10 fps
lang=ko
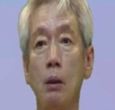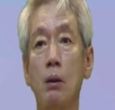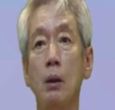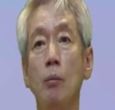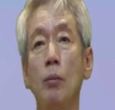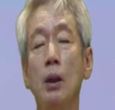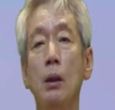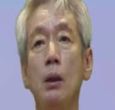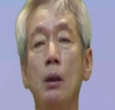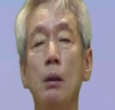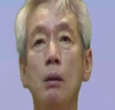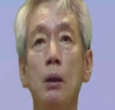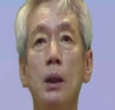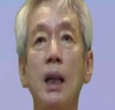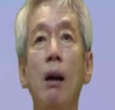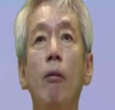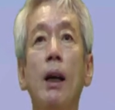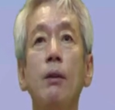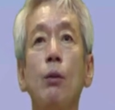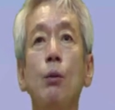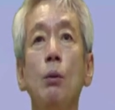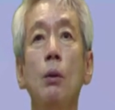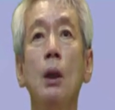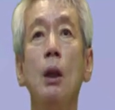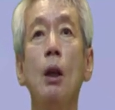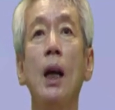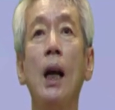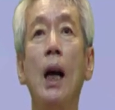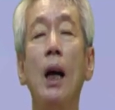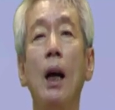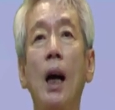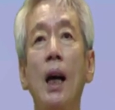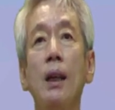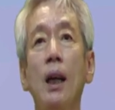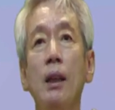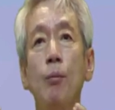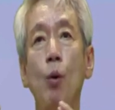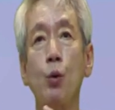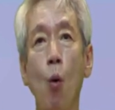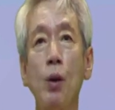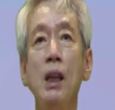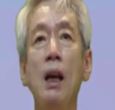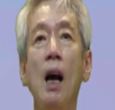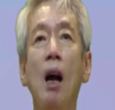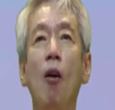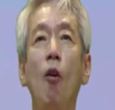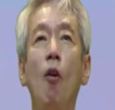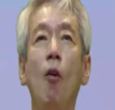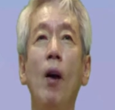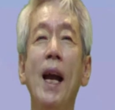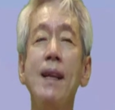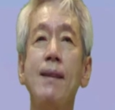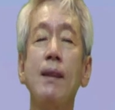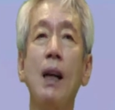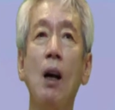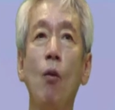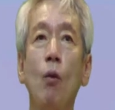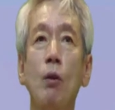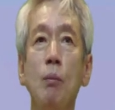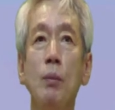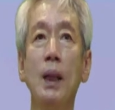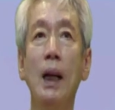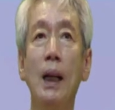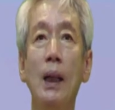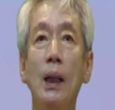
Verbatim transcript: 지금 이 상황에서도 한 아이는 뭐 조깅하고 헬스 가고 그럽니다.